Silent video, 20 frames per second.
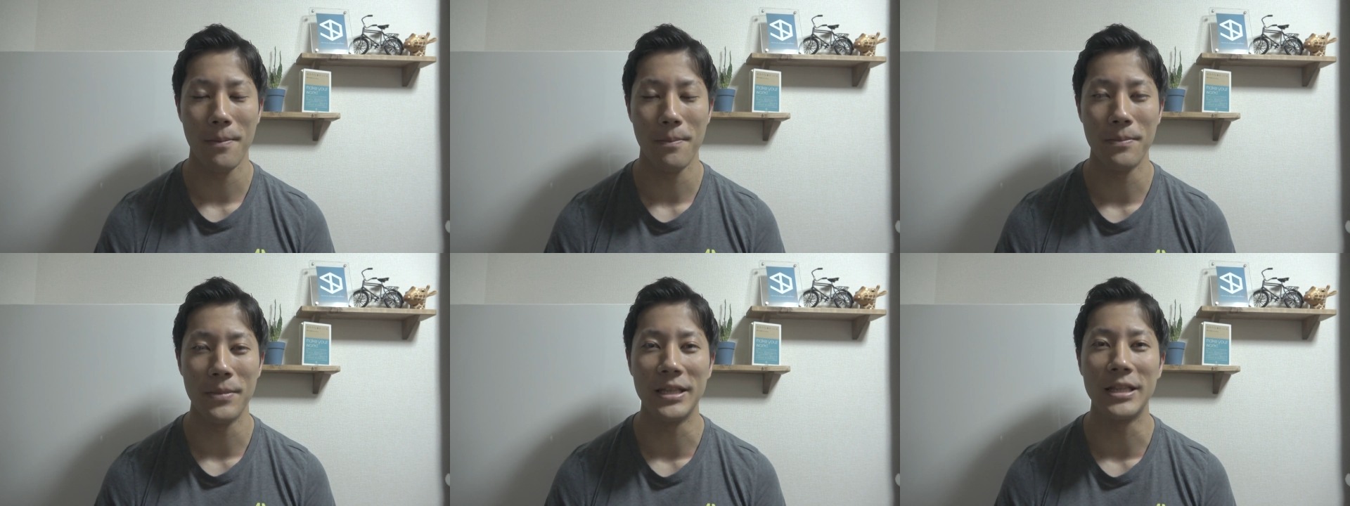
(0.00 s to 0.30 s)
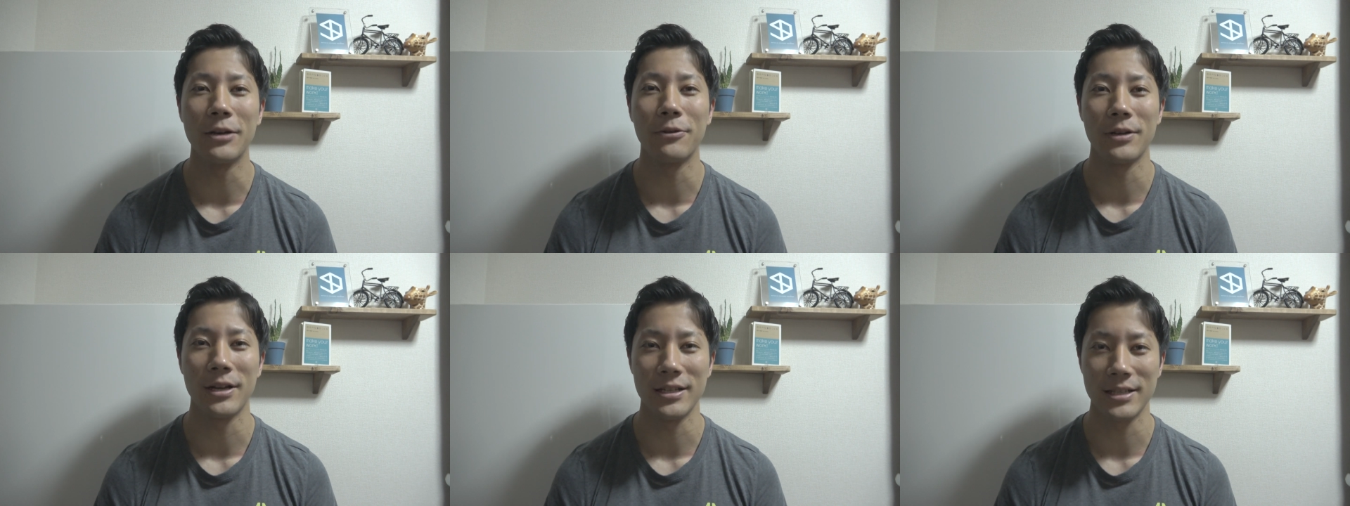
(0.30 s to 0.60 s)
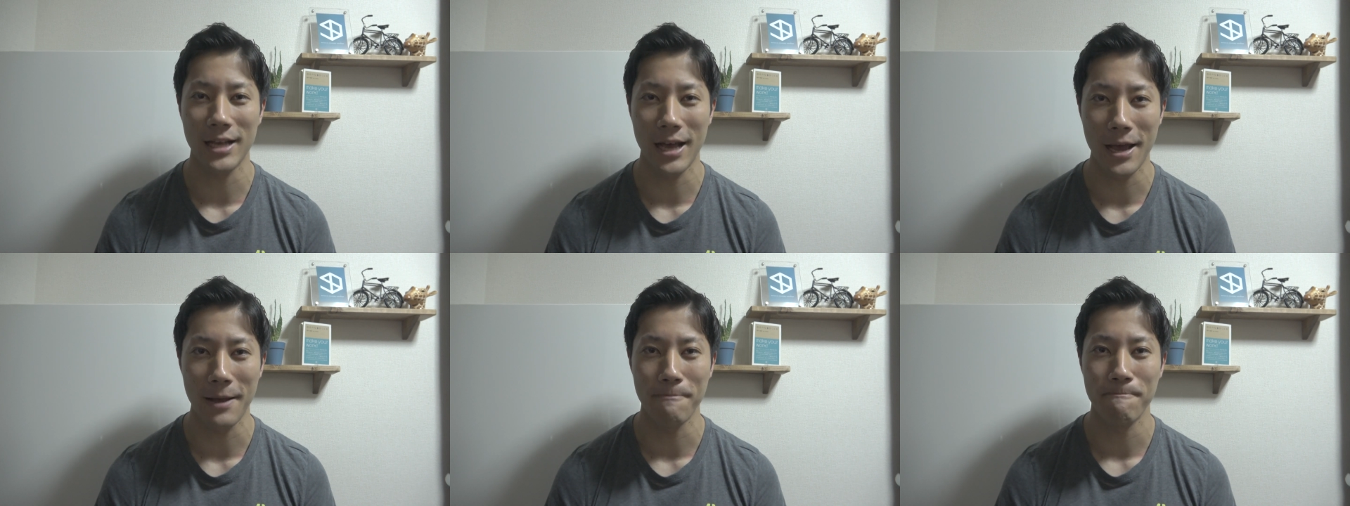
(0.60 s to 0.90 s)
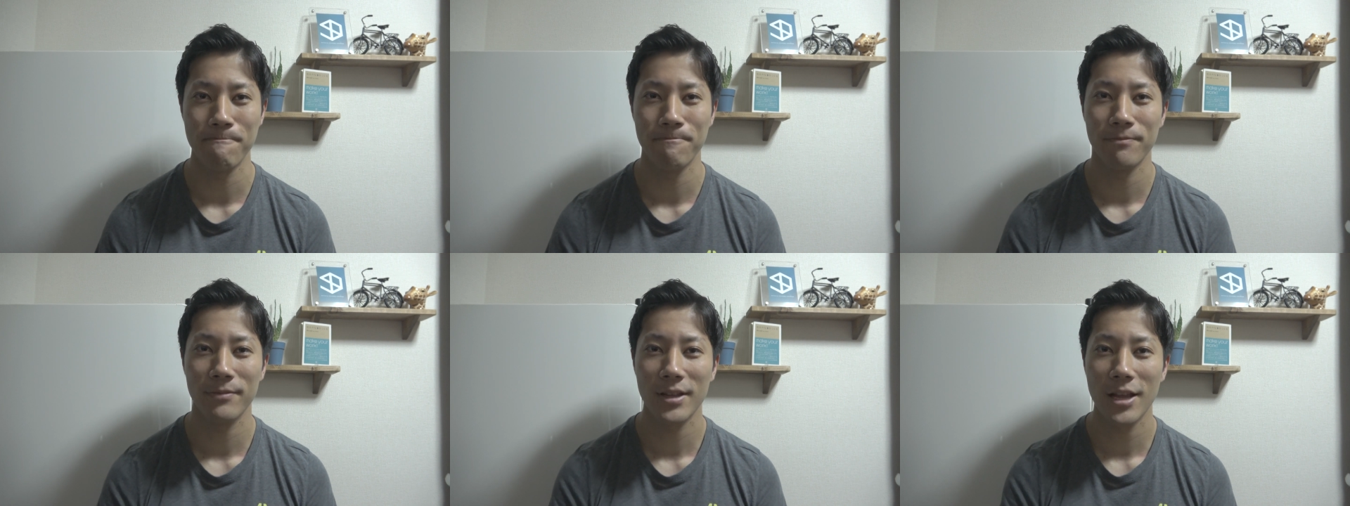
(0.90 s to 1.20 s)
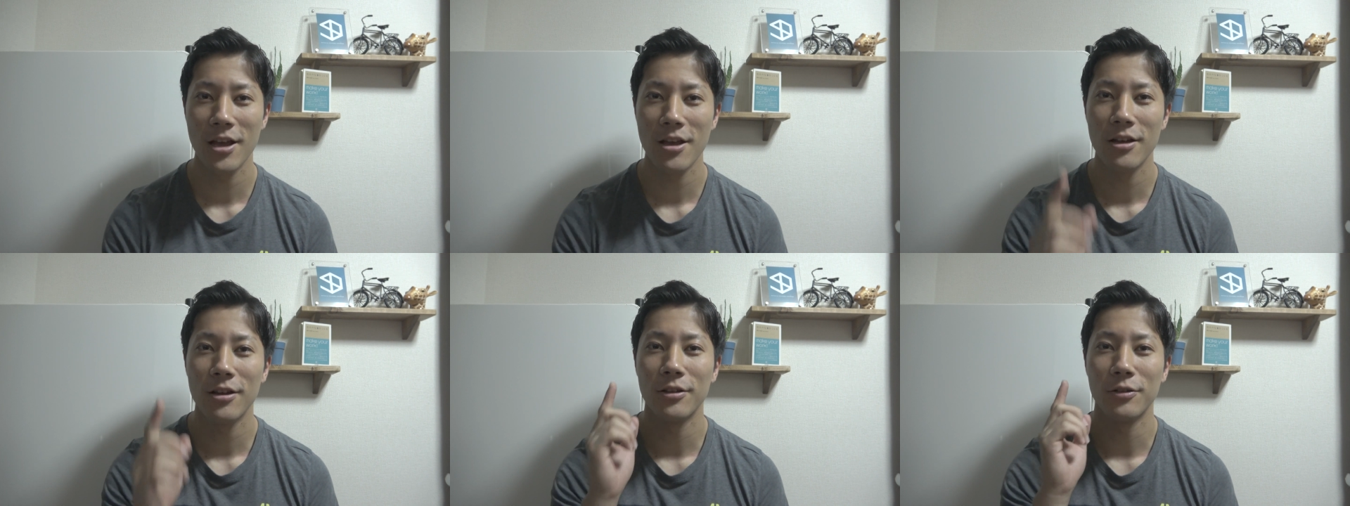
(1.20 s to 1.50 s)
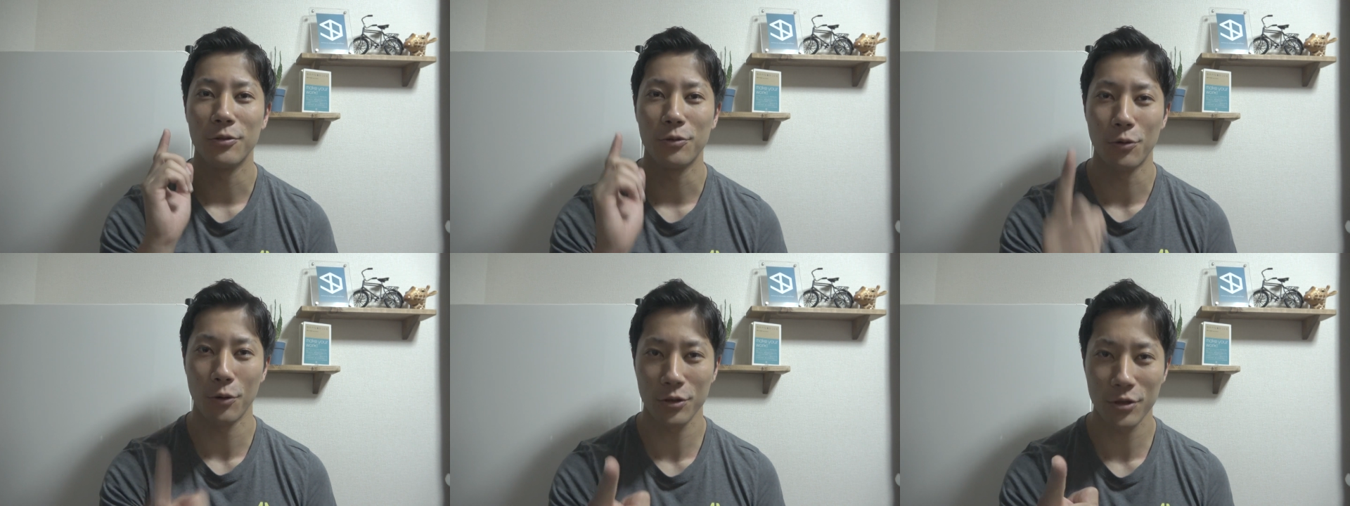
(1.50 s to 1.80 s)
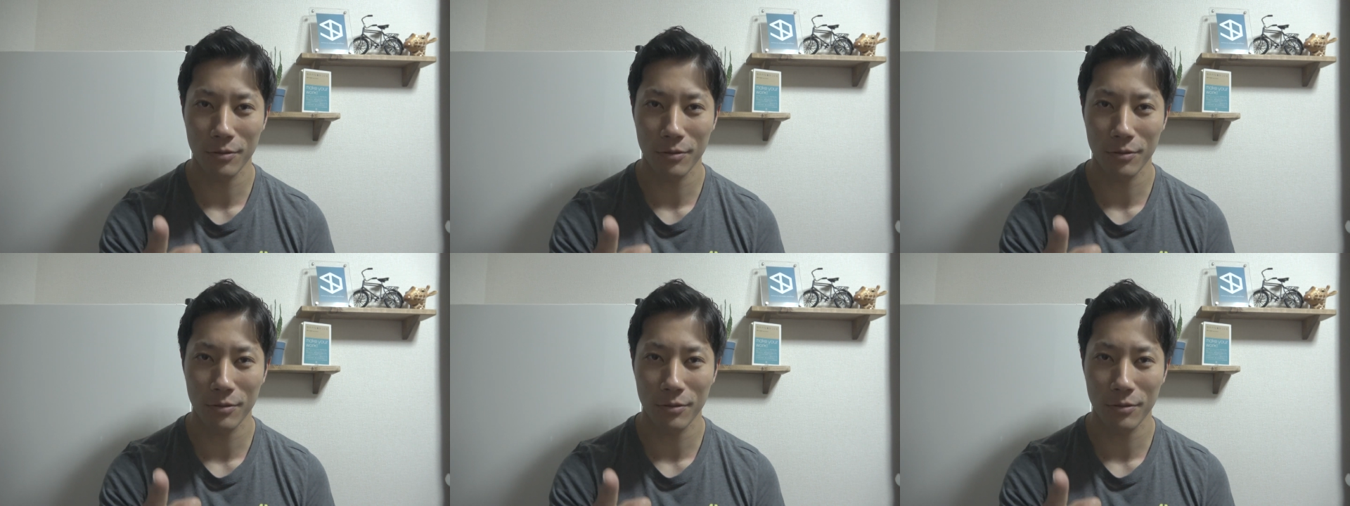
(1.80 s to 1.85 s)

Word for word: 見てくださいどう